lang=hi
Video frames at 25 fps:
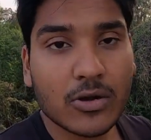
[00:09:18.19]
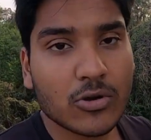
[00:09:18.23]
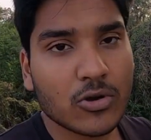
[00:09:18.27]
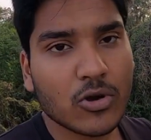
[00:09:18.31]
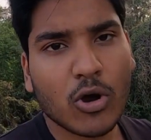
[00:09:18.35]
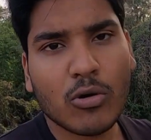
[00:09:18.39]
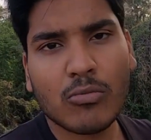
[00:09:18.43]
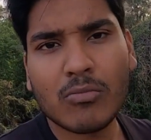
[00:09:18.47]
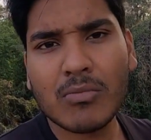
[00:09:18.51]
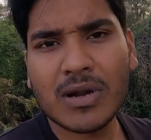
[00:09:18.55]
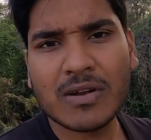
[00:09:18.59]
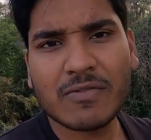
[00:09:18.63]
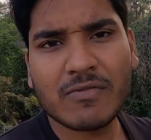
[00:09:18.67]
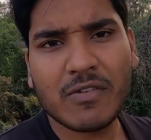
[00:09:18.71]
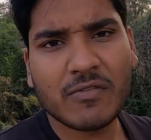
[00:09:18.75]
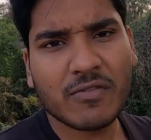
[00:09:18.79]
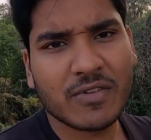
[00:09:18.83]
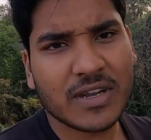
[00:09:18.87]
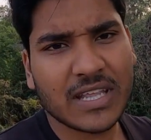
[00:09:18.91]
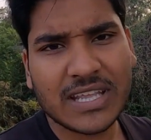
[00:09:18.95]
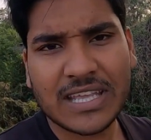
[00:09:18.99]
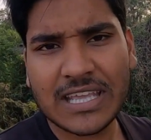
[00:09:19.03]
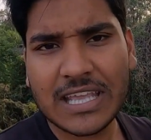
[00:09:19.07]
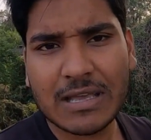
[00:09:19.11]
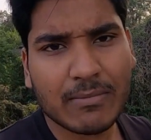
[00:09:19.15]
नवंबर
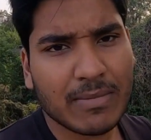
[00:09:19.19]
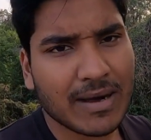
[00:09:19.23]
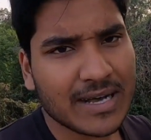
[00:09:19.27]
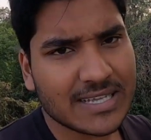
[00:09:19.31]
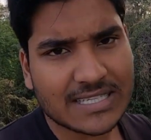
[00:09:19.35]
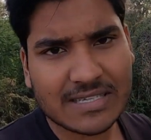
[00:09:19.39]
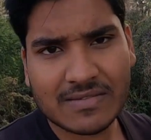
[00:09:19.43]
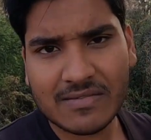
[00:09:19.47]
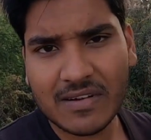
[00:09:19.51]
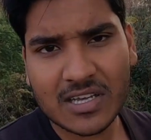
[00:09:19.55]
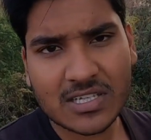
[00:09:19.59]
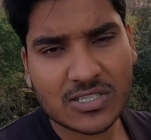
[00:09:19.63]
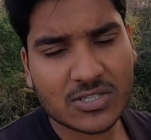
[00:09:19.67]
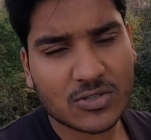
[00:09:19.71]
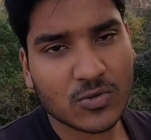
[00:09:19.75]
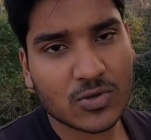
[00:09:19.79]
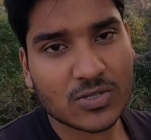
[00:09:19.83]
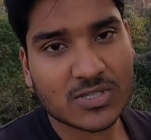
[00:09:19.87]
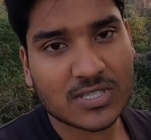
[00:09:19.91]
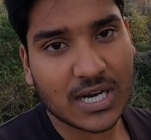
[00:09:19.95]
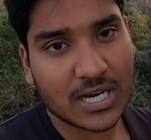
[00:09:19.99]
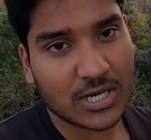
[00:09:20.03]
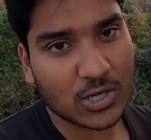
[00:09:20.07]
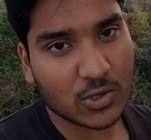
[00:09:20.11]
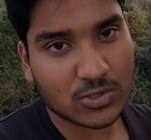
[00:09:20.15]
फिफ्टीन के बाद से वहाँ स्नो
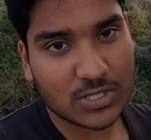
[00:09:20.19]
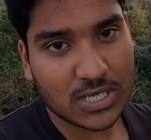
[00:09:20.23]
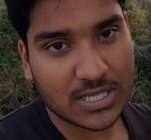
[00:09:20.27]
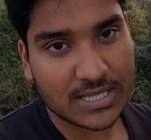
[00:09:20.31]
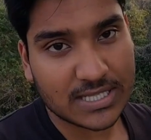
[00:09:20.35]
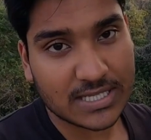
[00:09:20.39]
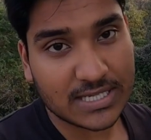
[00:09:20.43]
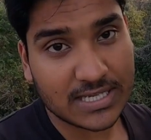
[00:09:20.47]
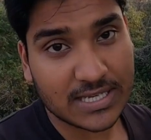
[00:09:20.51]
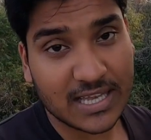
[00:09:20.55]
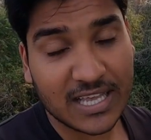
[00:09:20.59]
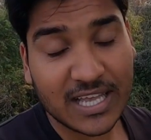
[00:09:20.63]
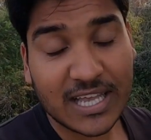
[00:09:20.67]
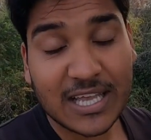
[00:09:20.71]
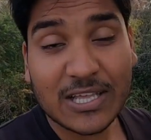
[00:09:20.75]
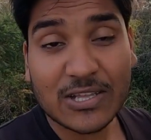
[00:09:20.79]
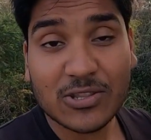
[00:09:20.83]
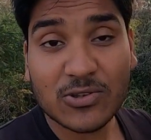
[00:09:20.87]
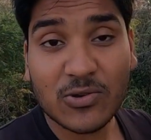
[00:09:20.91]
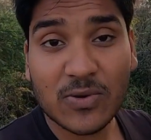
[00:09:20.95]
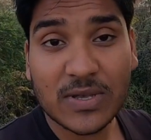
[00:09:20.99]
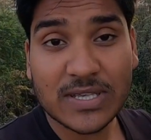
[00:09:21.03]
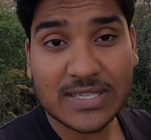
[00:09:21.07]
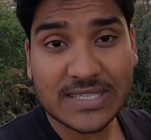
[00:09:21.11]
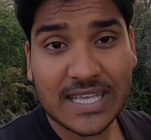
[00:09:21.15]
स्टार्ट हो जाती है
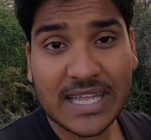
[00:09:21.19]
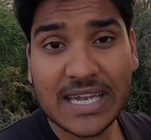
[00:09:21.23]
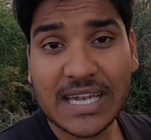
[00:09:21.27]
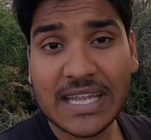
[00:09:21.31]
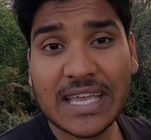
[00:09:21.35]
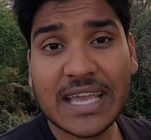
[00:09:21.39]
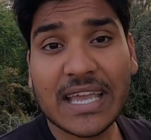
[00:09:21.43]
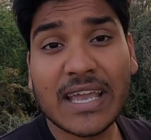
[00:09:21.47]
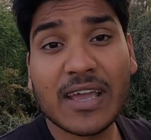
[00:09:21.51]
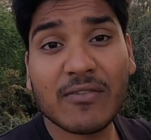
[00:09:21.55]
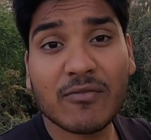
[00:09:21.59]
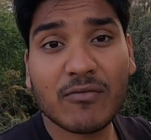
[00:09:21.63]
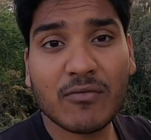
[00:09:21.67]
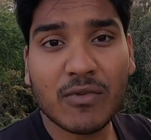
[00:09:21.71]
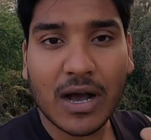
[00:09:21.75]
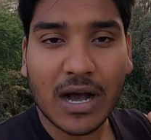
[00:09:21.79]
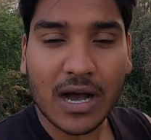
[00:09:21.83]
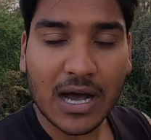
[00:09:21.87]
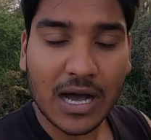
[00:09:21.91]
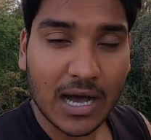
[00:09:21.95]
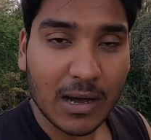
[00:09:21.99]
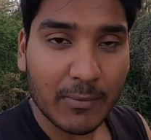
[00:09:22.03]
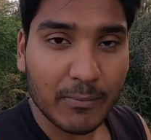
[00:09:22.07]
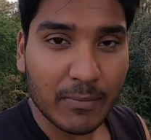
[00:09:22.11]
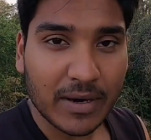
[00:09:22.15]
तो इसीलिए
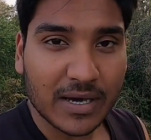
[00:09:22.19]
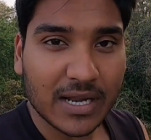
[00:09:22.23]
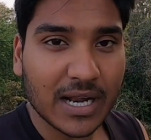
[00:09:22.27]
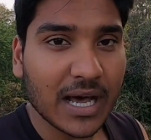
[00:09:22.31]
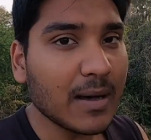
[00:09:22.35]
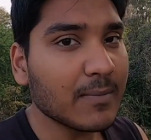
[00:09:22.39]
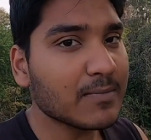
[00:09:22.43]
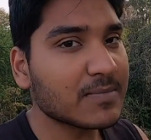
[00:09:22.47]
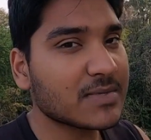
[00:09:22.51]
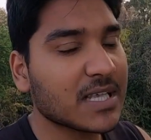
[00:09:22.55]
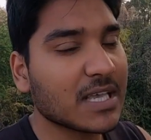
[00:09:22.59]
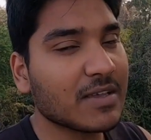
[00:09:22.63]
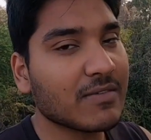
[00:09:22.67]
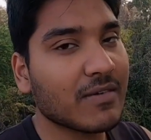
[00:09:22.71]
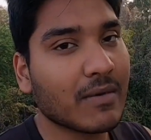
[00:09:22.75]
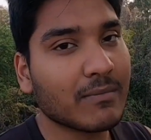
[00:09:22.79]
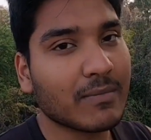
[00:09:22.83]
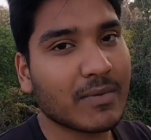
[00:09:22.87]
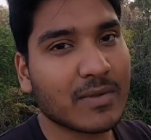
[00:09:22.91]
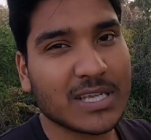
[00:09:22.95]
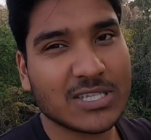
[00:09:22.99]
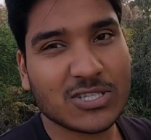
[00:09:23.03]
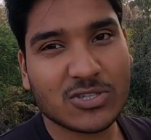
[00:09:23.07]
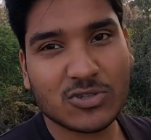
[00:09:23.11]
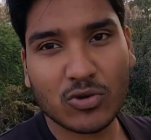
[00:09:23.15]
वहाँ आप आराम से वहाँ
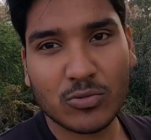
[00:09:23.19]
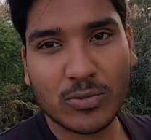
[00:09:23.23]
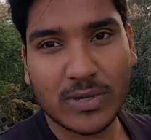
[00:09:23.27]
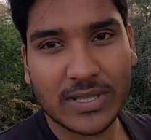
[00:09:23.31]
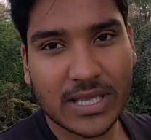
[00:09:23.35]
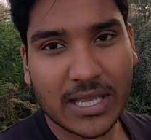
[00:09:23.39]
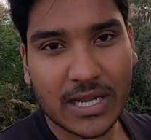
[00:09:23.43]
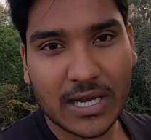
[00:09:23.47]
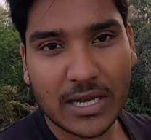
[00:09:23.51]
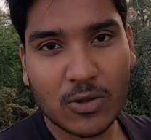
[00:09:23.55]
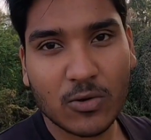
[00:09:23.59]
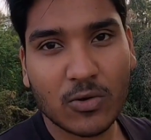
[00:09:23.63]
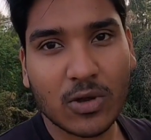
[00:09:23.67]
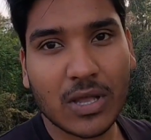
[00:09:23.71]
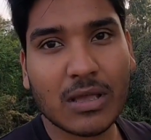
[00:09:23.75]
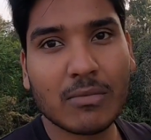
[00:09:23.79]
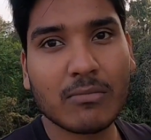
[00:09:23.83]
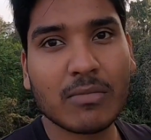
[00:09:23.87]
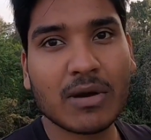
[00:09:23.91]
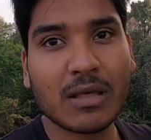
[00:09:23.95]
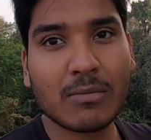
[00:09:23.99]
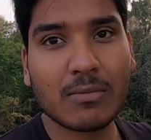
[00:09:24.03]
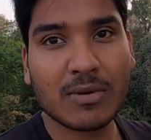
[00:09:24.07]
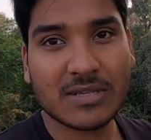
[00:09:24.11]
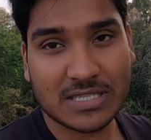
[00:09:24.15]
पर स्नो भी देख लोगे
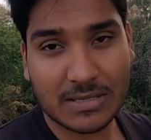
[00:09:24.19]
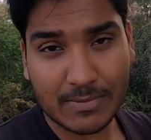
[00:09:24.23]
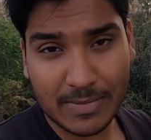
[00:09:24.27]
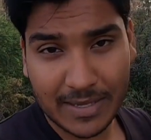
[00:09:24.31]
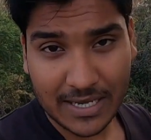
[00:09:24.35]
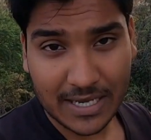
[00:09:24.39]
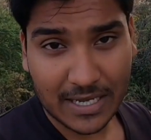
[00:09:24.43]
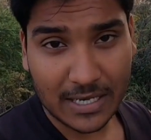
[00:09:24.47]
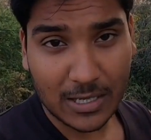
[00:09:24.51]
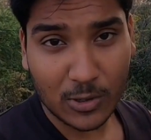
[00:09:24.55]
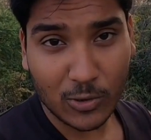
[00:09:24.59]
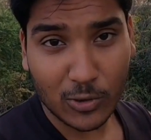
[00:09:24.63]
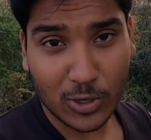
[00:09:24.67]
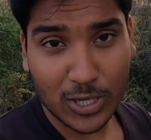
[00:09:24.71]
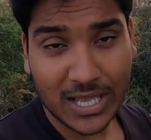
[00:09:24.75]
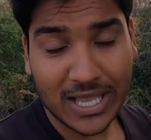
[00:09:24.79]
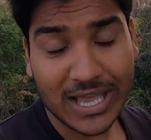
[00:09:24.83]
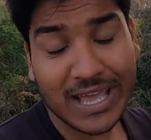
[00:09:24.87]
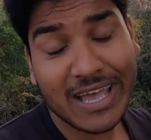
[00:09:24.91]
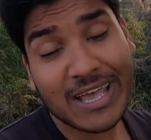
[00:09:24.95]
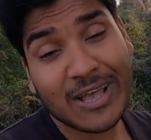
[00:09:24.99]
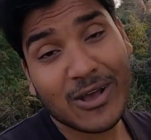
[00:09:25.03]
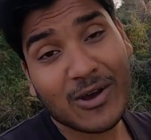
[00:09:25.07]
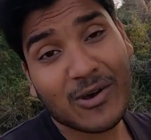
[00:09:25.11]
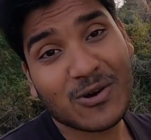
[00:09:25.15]
बड़े मज़े भी कर लोगे
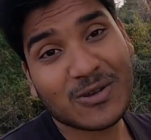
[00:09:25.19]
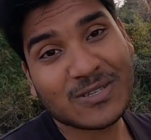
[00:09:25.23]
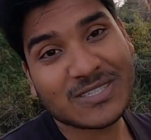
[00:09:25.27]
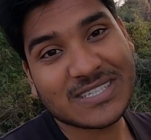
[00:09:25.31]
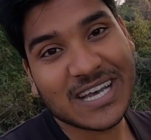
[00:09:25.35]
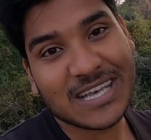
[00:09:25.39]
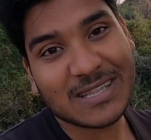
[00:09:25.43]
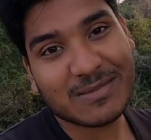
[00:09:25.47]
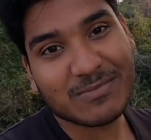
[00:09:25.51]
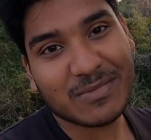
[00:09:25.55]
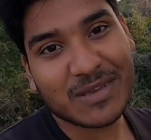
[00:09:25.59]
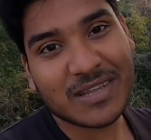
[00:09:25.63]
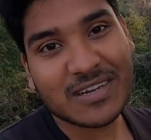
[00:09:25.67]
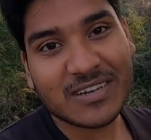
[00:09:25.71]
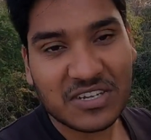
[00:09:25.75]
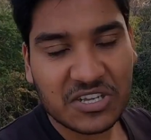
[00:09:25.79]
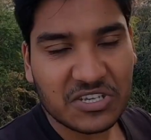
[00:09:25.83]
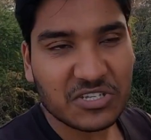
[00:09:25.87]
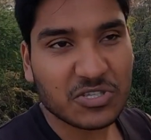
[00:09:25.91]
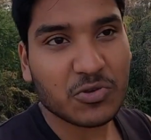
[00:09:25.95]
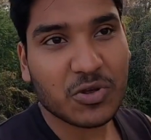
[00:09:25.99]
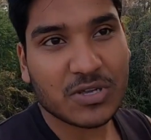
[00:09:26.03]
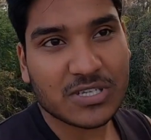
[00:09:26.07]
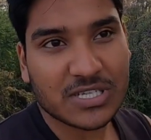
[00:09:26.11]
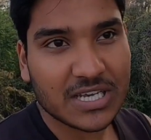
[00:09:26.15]
और साथ में
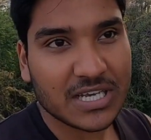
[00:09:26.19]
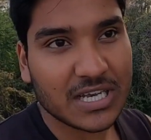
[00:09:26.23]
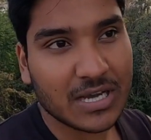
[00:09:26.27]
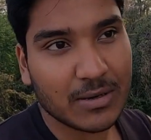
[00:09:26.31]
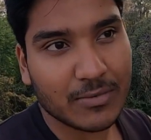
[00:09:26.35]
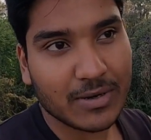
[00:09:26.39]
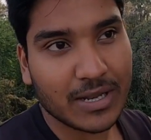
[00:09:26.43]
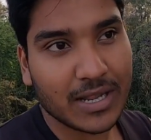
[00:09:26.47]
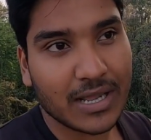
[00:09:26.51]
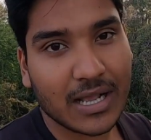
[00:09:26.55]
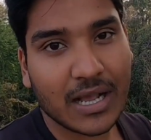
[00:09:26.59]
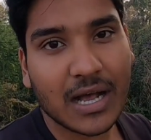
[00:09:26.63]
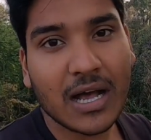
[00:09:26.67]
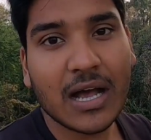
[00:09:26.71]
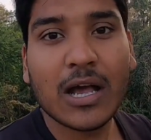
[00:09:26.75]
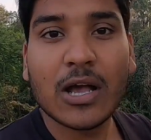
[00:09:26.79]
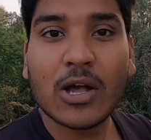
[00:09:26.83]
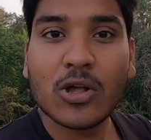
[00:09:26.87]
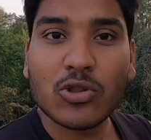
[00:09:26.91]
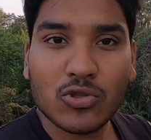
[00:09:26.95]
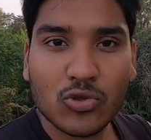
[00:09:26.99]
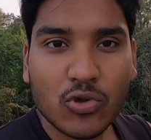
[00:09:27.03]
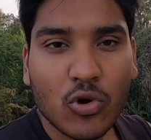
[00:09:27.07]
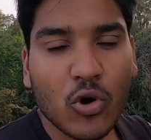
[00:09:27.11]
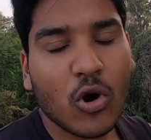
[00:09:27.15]
रश थोड़ा सा कम रहेगा
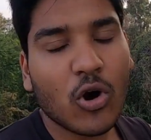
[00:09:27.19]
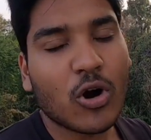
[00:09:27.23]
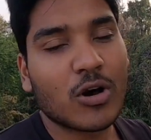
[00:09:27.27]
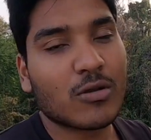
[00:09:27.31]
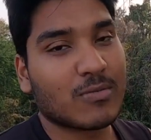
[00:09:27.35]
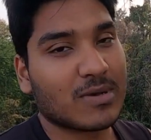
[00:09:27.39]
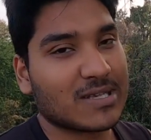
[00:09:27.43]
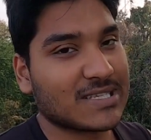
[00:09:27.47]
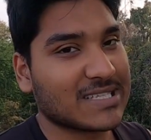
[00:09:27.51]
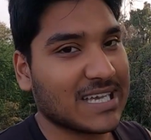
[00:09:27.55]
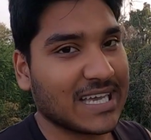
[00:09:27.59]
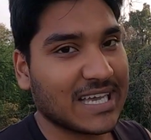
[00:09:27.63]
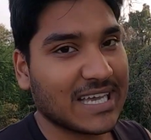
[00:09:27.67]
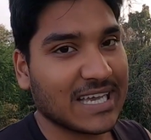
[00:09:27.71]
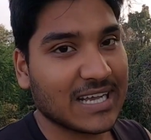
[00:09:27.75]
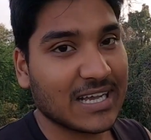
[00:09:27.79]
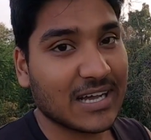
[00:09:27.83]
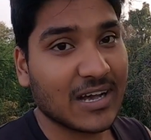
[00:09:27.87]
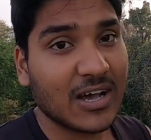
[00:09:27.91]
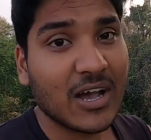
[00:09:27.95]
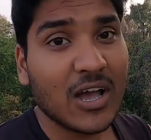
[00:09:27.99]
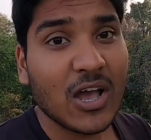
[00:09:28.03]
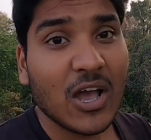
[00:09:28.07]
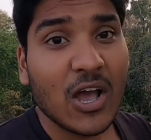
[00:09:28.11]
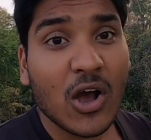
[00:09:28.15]
तो और मज़ा
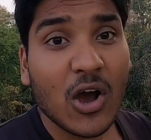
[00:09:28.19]
आएगा